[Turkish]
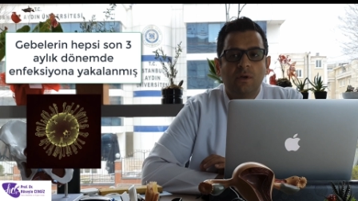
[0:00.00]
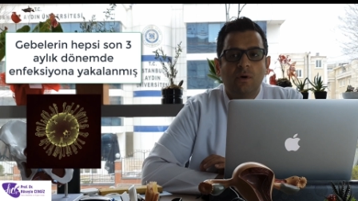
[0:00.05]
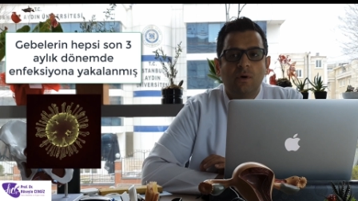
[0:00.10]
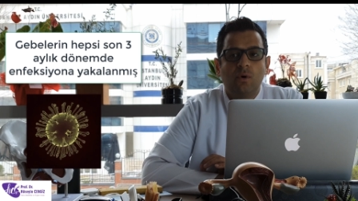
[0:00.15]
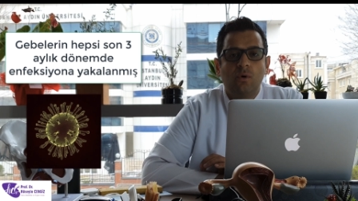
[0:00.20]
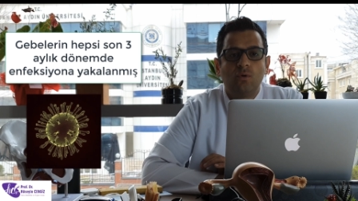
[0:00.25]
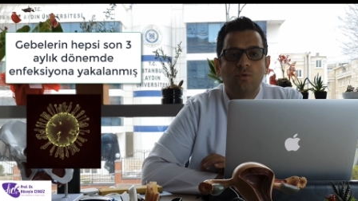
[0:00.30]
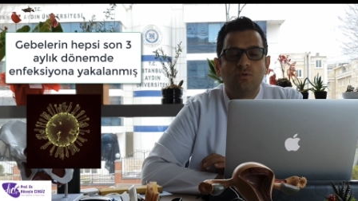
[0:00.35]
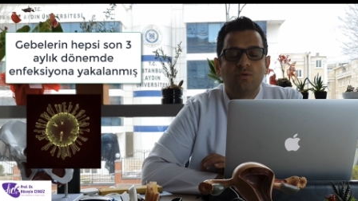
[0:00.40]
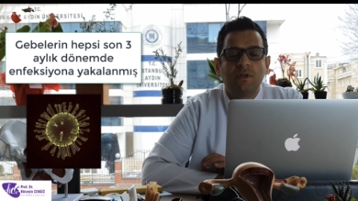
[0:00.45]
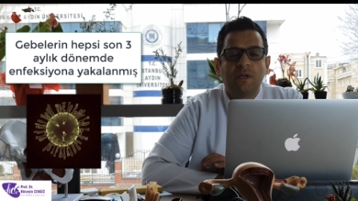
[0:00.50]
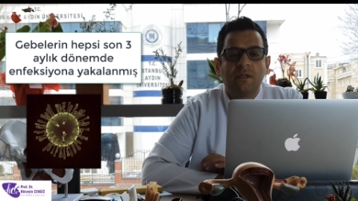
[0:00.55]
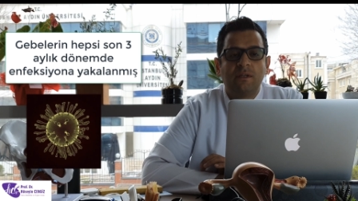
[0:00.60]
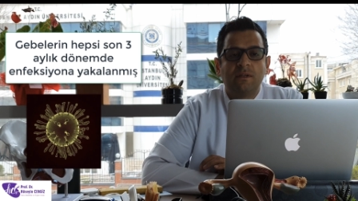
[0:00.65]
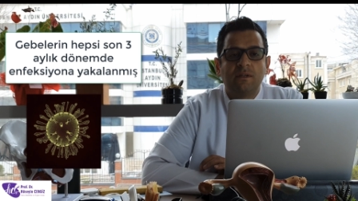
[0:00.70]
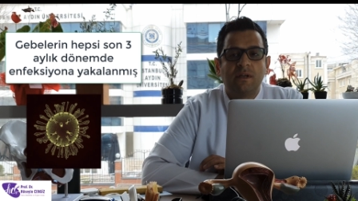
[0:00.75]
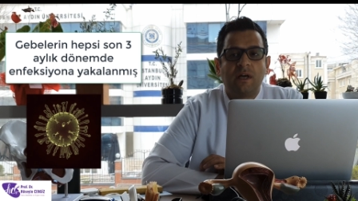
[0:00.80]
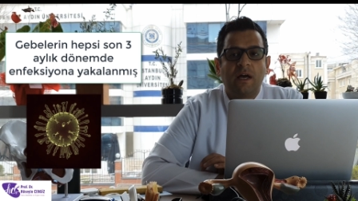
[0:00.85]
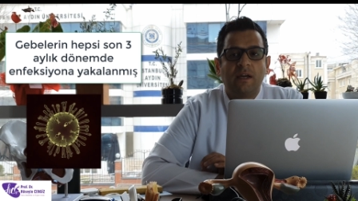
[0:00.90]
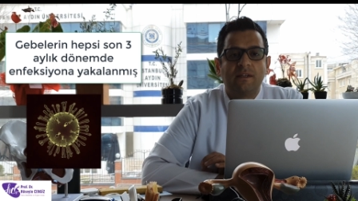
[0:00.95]
O yüzden
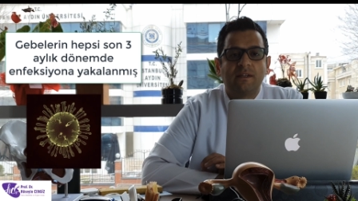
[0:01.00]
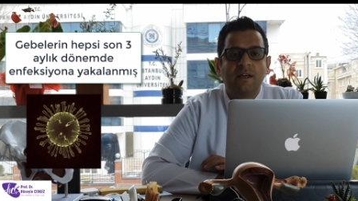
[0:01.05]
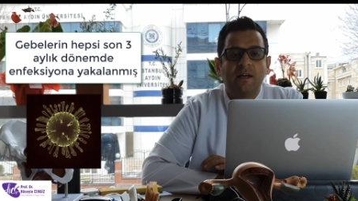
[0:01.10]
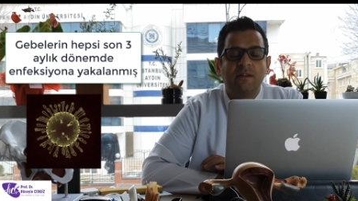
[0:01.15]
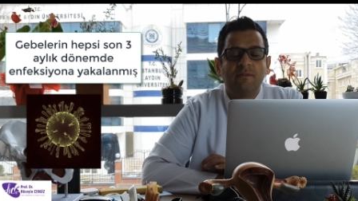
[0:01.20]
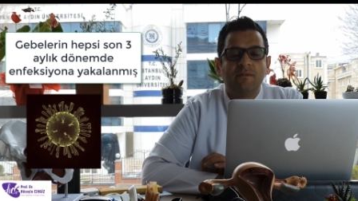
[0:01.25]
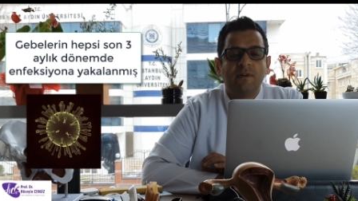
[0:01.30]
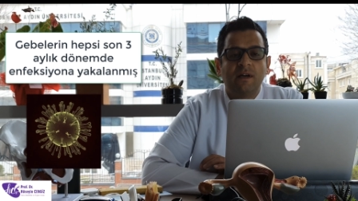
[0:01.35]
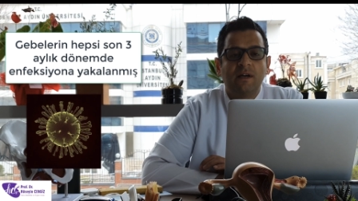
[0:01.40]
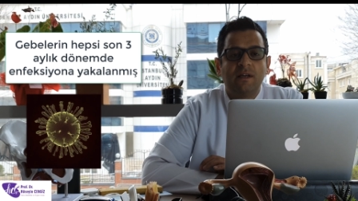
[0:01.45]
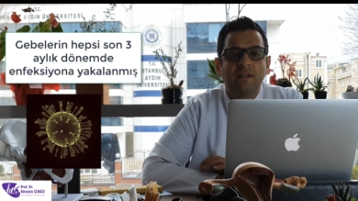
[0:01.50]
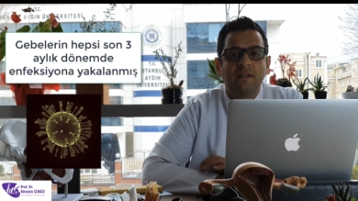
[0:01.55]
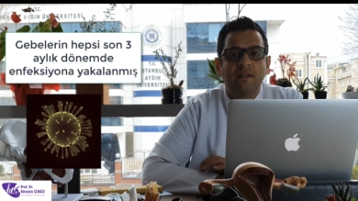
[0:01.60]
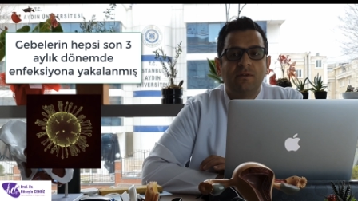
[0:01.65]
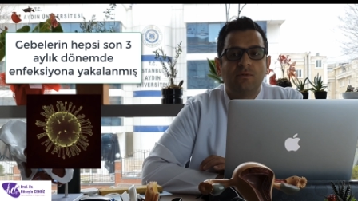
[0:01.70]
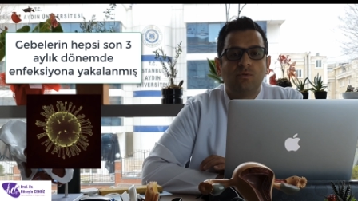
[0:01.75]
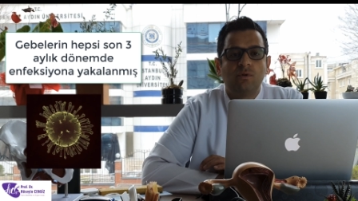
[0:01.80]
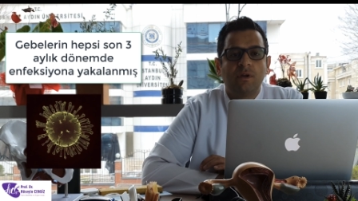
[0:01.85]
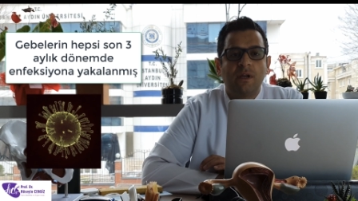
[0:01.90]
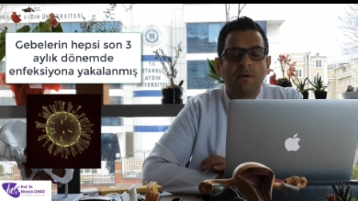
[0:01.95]
erken veya
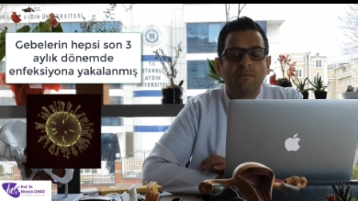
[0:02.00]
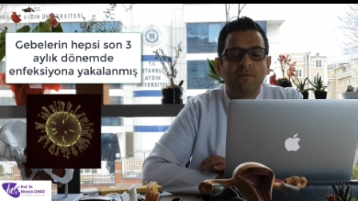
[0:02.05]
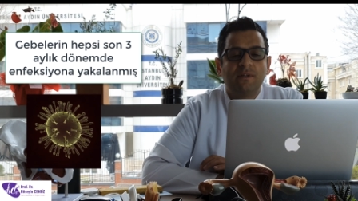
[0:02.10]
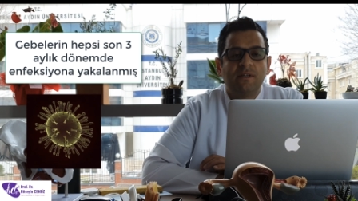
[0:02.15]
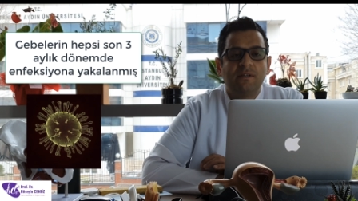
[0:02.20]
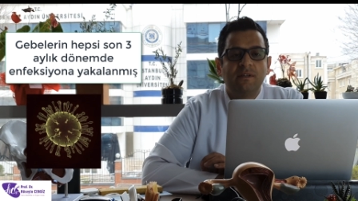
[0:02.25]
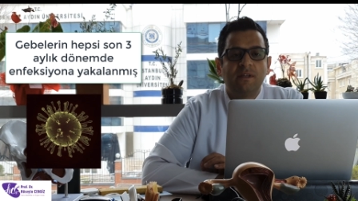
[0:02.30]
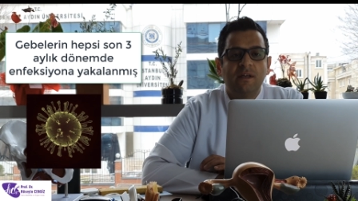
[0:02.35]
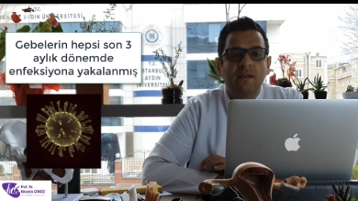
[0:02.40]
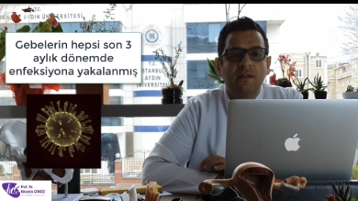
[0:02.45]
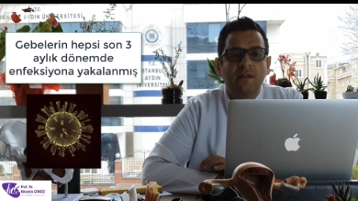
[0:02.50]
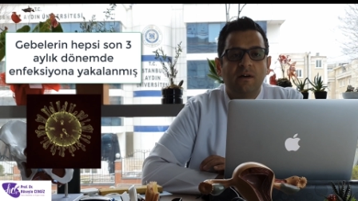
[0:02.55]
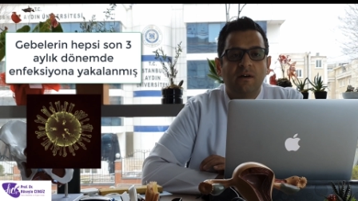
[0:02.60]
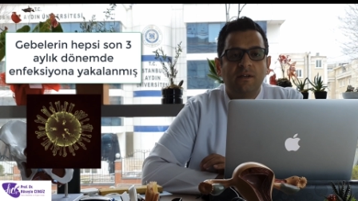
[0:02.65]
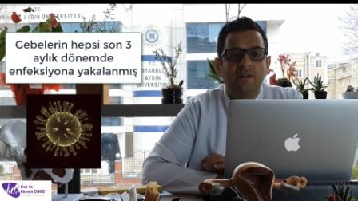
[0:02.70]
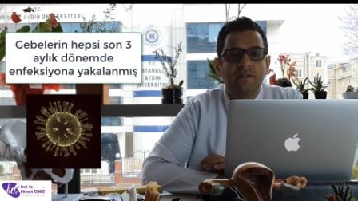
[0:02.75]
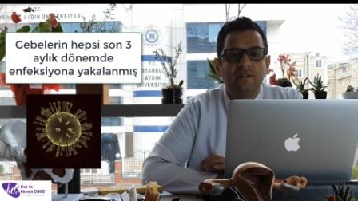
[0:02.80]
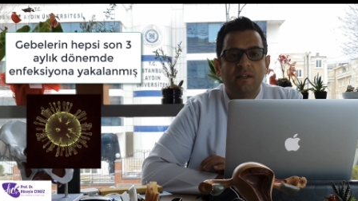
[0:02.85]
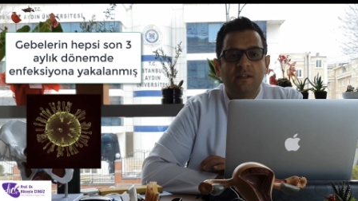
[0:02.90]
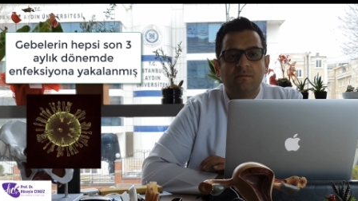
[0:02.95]
ileri dönemde diye
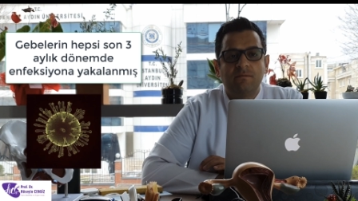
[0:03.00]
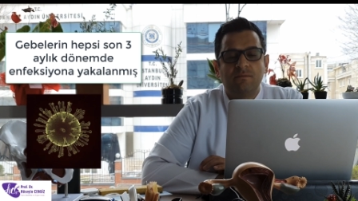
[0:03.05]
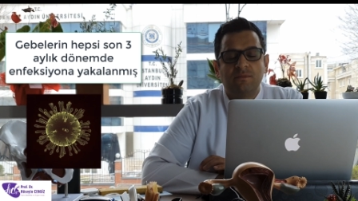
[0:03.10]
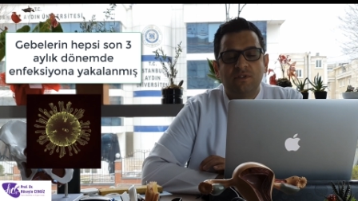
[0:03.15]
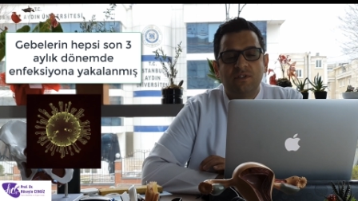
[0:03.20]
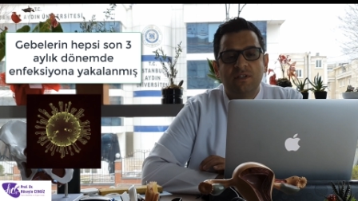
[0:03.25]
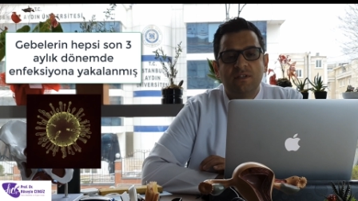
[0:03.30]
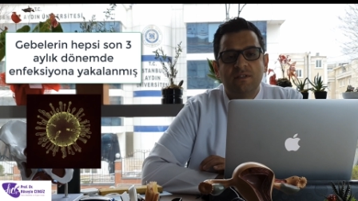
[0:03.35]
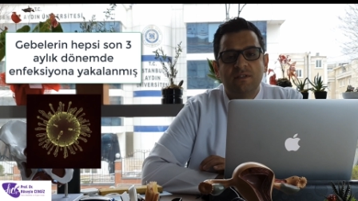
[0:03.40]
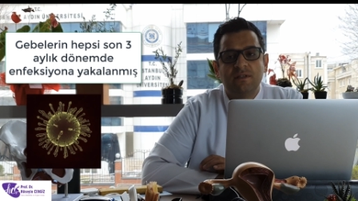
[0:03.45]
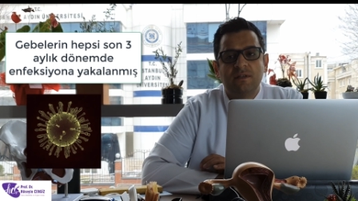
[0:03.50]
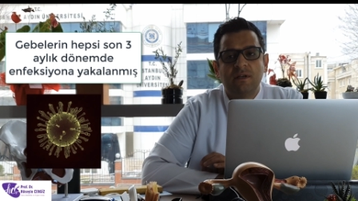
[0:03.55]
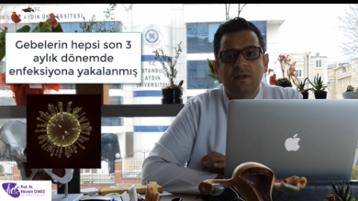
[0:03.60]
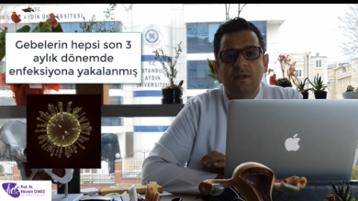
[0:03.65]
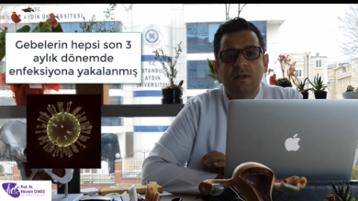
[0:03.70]
ayırt etmeyeceğiz.